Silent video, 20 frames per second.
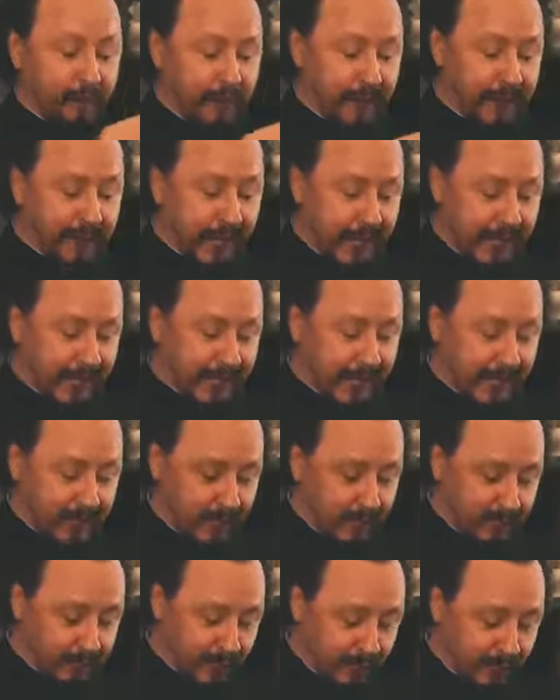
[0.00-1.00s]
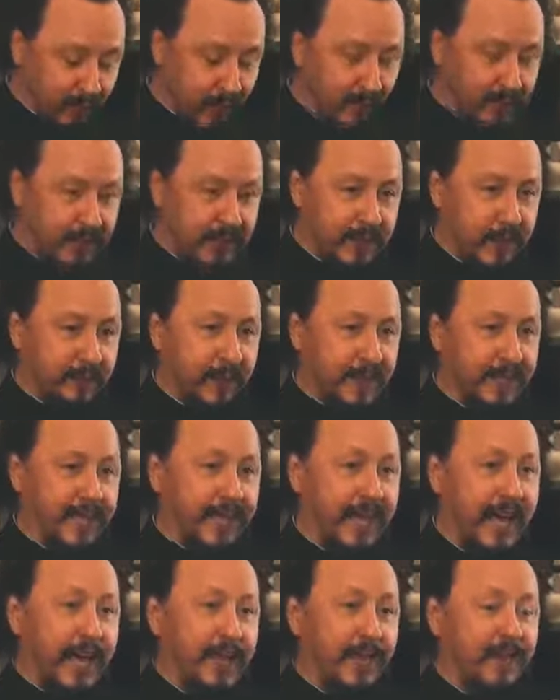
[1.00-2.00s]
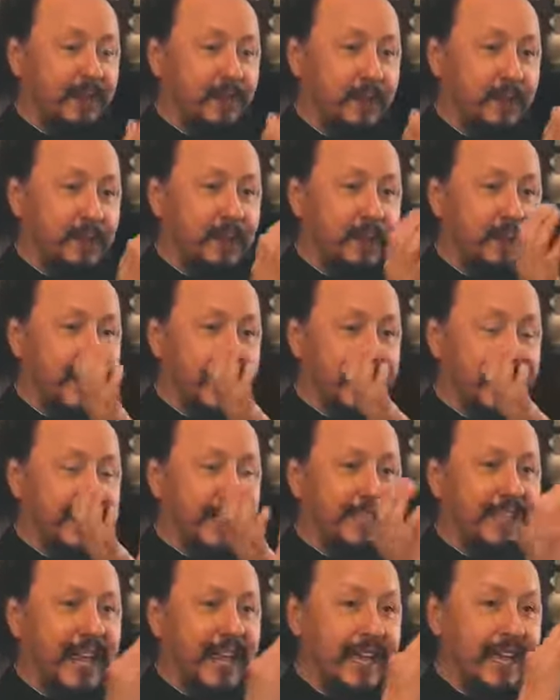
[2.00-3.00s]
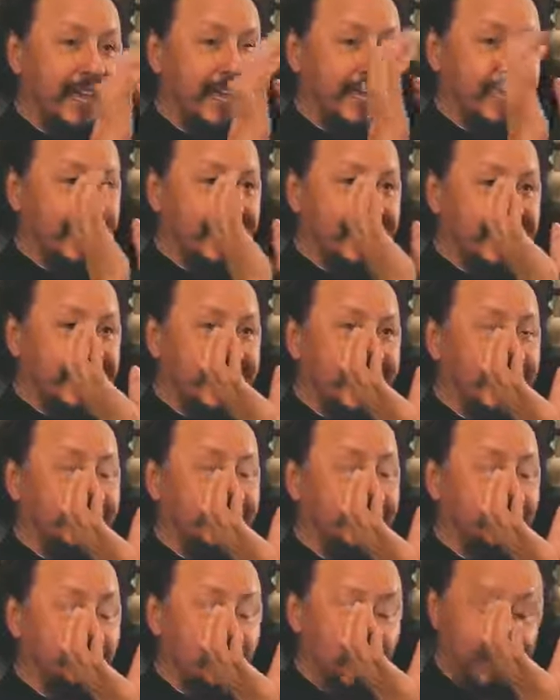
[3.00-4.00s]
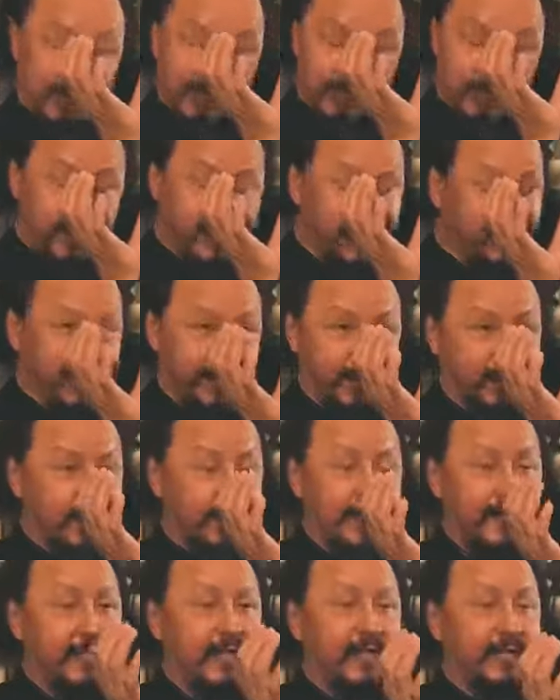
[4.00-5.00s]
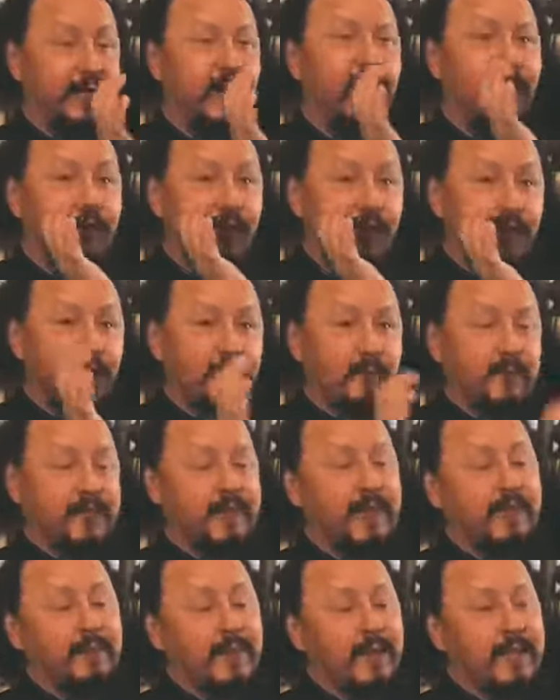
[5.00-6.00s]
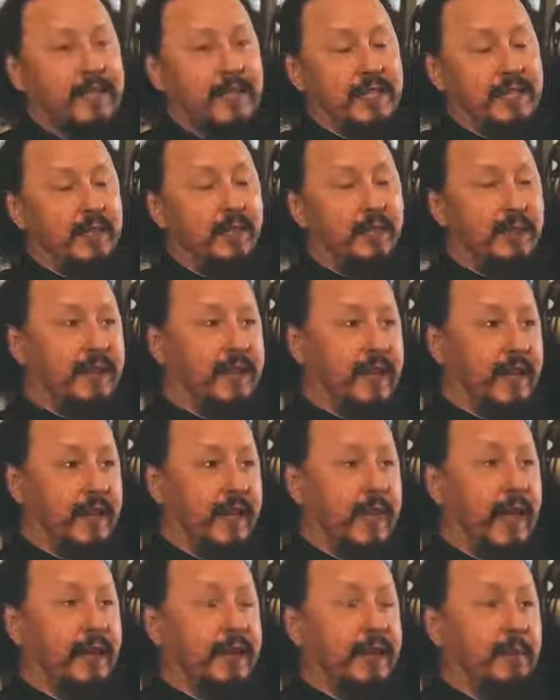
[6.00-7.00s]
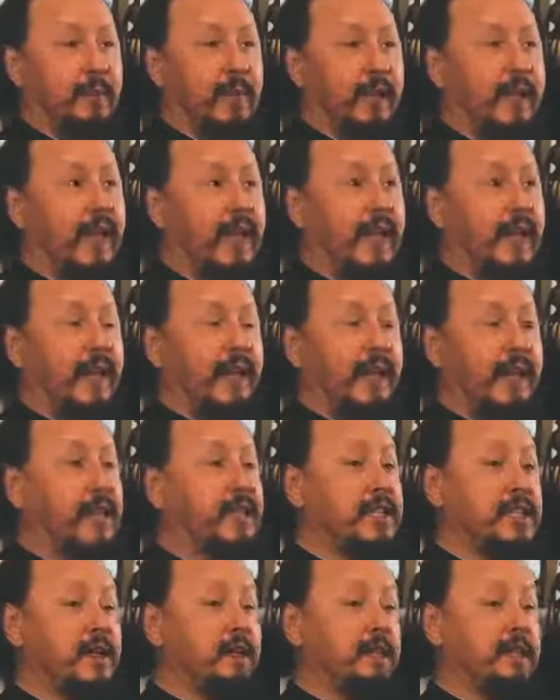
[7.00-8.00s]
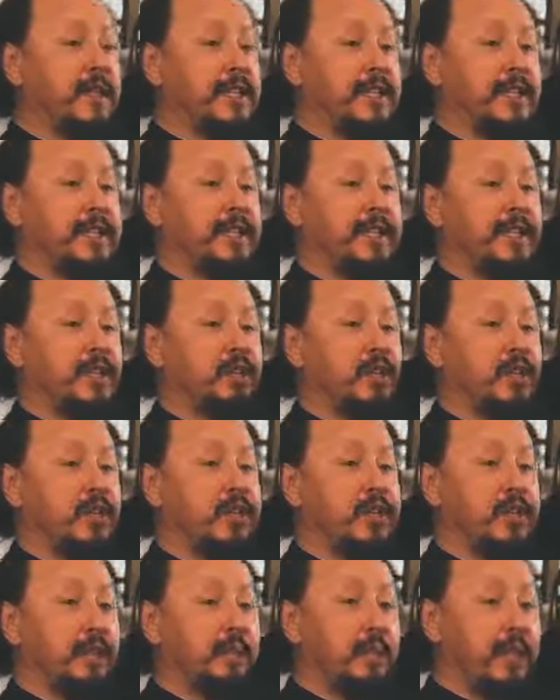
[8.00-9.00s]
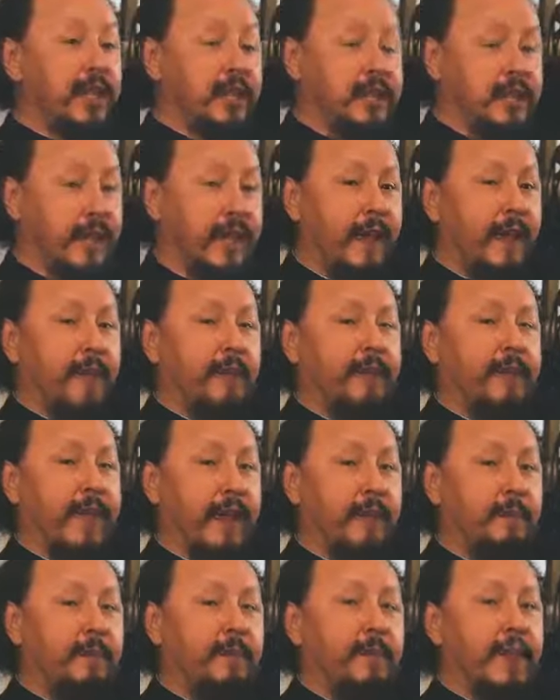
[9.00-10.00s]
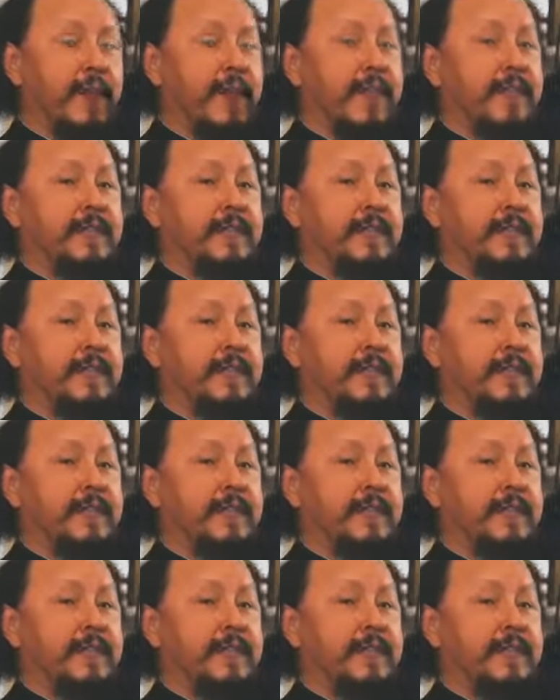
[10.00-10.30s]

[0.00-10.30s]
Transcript: капает, и подол может запачкать. А то, чтобы не пачкалось и расширялось, ну, в чем было очень красиво. Вот мы занимались этим фонариком. Это было на теплице. Где сегодня теплицы, там